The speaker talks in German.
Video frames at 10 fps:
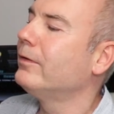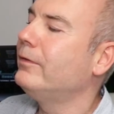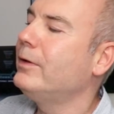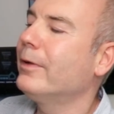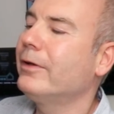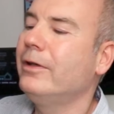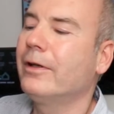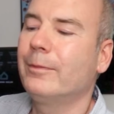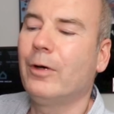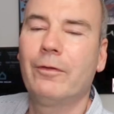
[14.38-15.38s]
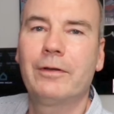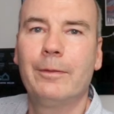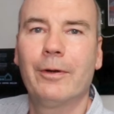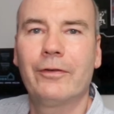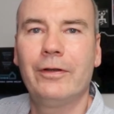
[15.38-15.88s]
Wie man hier an dem
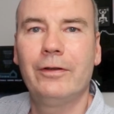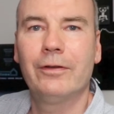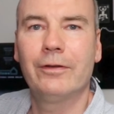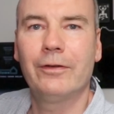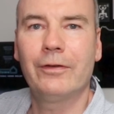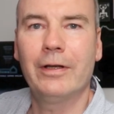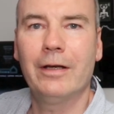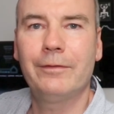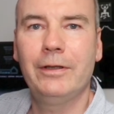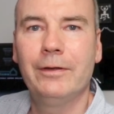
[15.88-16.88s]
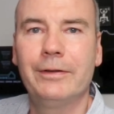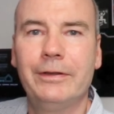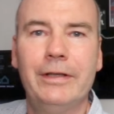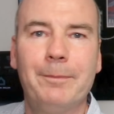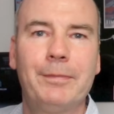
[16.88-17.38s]
Aufkleber sieht, ist sie heavy.
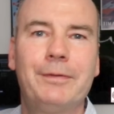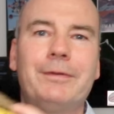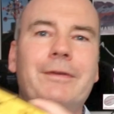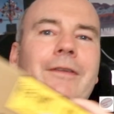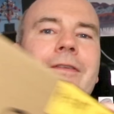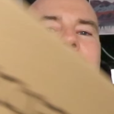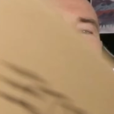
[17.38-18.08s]
Yep, das